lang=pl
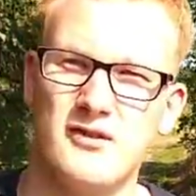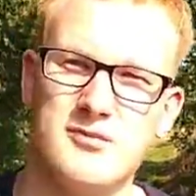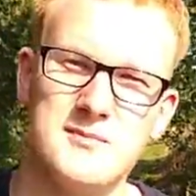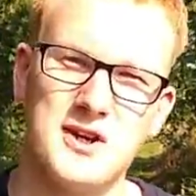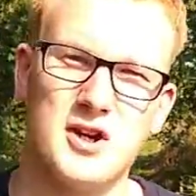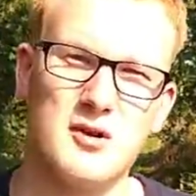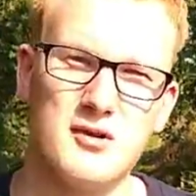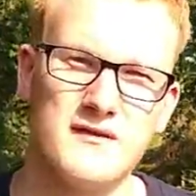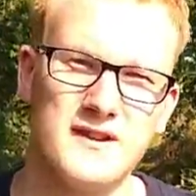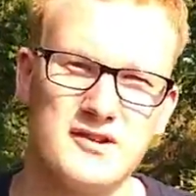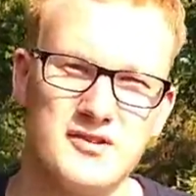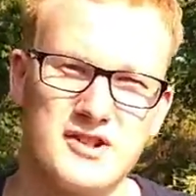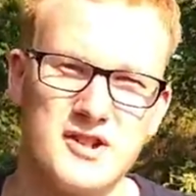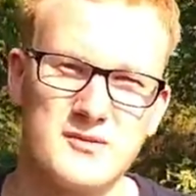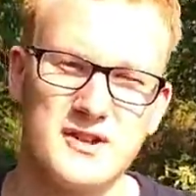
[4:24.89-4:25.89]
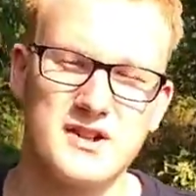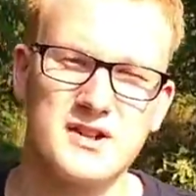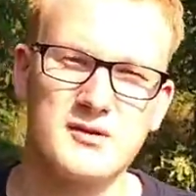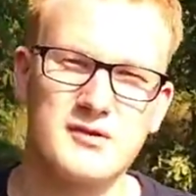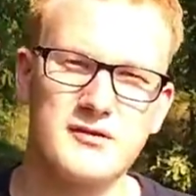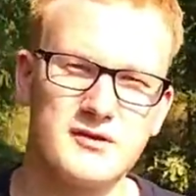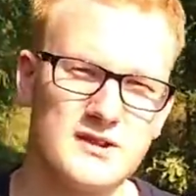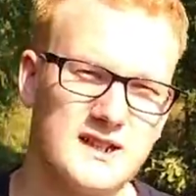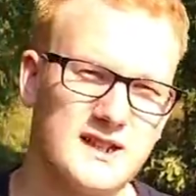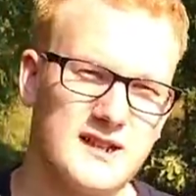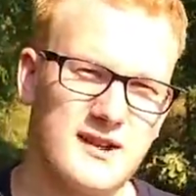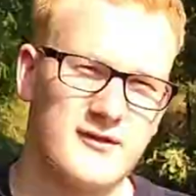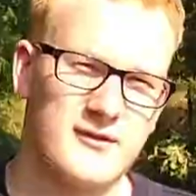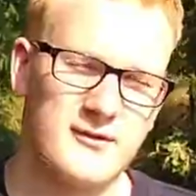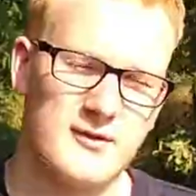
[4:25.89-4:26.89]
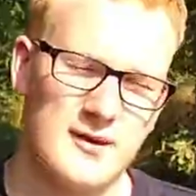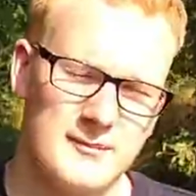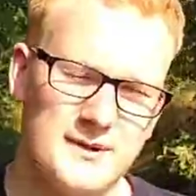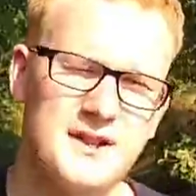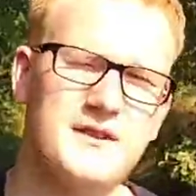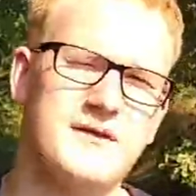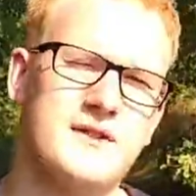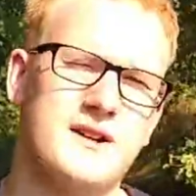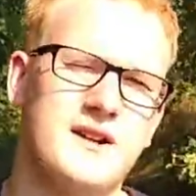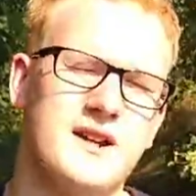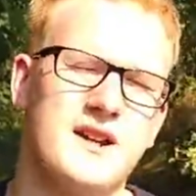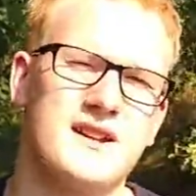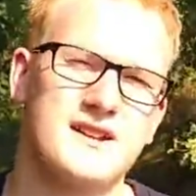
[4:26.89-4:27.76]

W Mikołowie toczyła się równoległa bitwa